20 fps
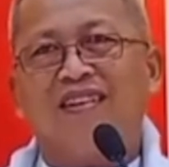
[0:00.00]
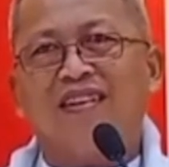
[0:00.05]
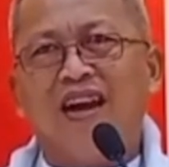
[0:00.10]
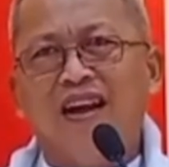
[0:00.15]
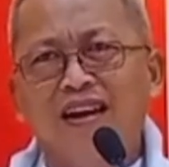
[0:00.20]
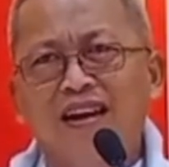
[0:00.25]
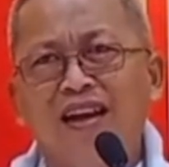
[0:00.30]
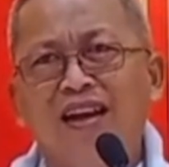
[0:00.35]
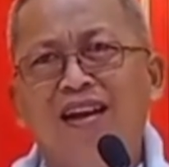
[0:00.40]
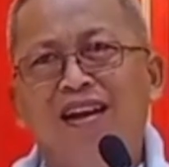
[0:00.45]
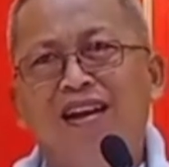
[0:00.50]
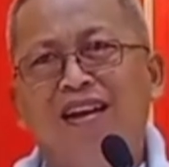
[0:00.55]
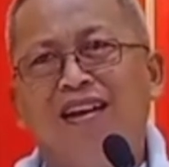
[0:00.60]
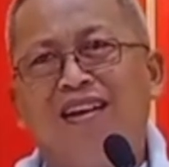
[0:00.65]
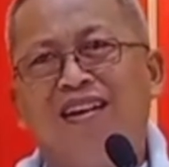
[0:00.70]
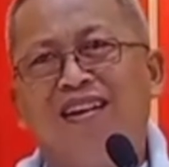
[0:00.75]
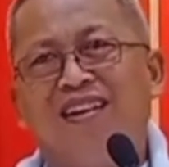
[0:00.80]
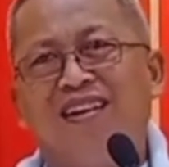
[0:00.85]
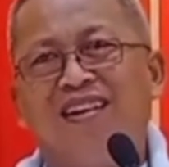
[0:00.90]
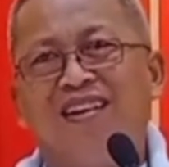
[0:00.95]
Kana
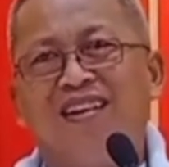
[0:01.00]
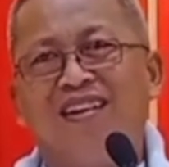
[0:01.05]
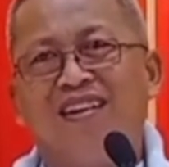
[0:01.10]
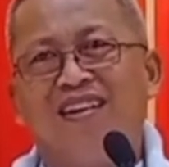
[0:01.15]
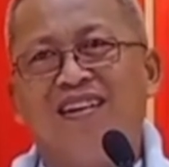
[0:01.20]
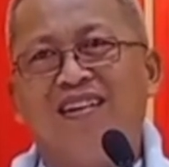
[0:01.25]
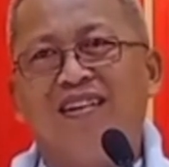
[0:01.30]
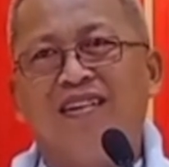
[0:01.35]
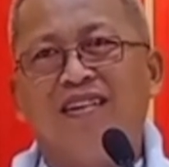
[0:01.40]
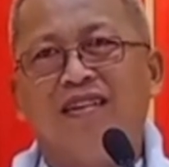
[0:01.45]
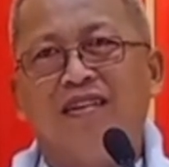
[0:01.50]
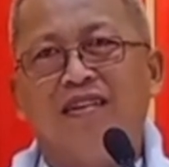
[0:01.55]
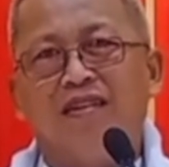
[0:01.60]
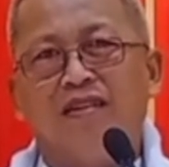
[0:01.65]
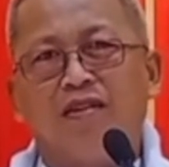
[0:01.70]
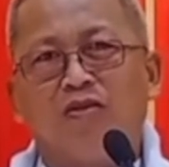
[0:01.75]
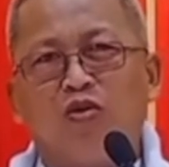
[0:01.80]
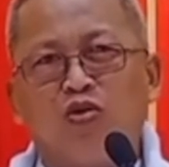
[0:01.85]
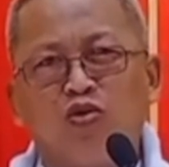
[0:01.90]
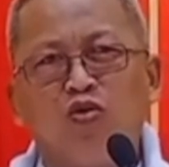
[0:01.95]

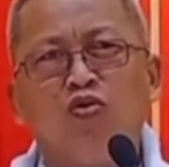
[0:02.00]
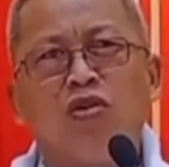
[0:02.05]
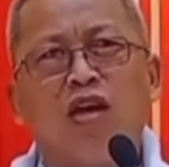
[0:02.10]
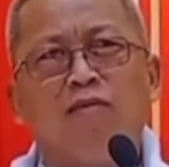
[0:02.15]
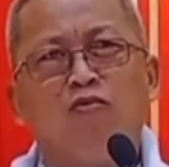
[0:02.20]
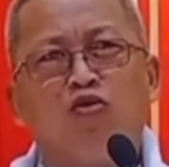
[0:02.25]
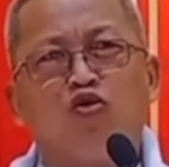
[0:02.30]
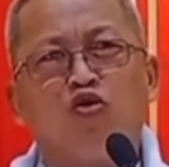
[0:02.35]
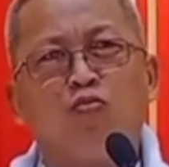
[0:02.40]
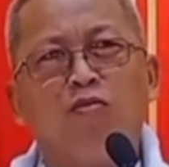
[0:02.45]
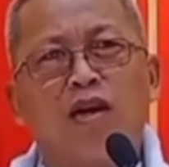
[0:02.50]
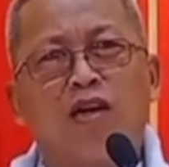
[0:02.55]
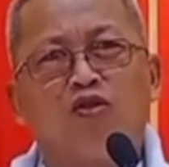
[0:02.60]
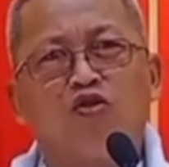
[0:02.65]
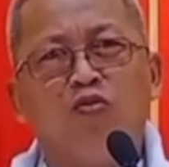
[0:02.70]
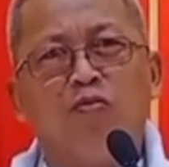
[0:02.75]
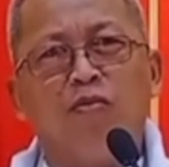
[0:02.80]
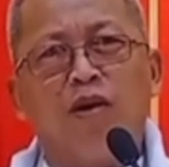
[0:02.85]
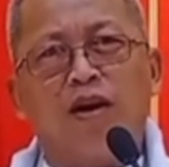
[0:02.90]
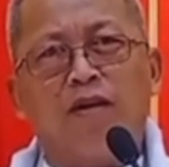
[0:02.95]
kusog imo
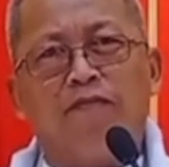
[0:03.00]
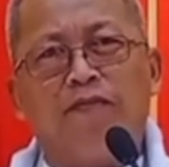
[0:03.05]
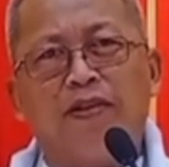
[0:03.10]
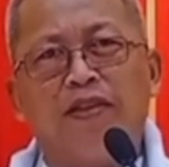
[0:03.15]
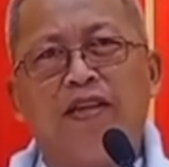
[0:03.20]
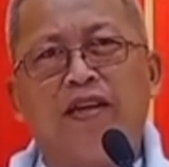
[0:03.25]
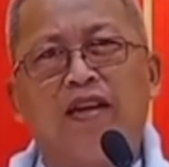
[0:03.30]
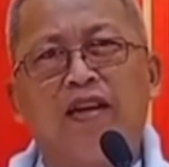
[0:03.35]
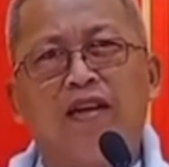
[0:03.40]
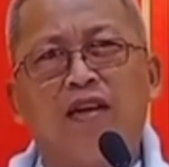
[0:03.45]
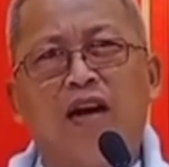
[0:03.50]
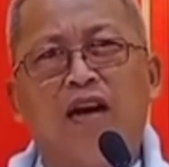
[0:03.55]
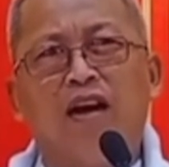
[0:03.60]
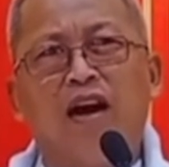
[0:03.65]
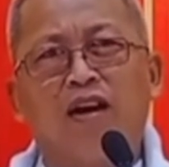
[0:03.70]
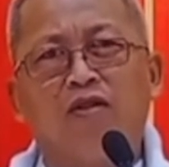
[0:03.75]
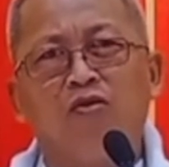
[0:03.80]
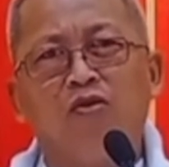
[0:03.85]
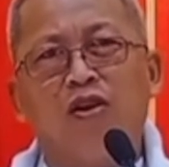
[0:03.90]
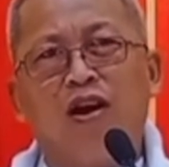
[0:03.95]
tubag-tubag father ang
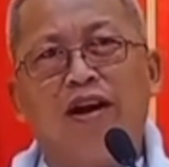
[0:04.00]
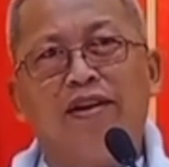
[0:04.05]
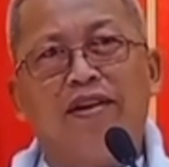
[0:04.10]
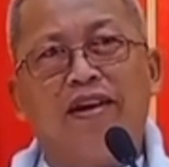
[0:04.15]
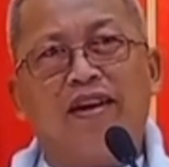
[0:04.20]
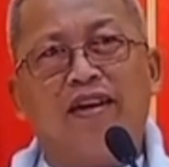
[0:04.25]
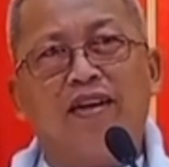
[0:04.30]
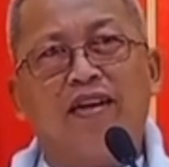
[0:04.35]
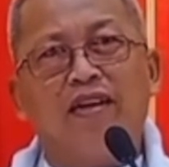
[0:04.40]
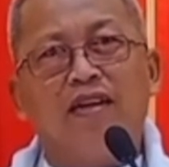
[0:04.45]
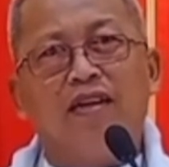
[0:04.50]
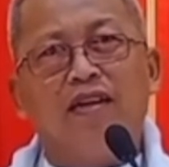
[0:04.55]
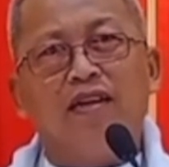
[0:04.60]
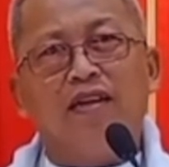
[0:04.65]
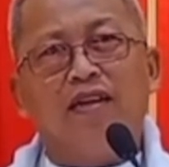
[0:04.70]
akong anak.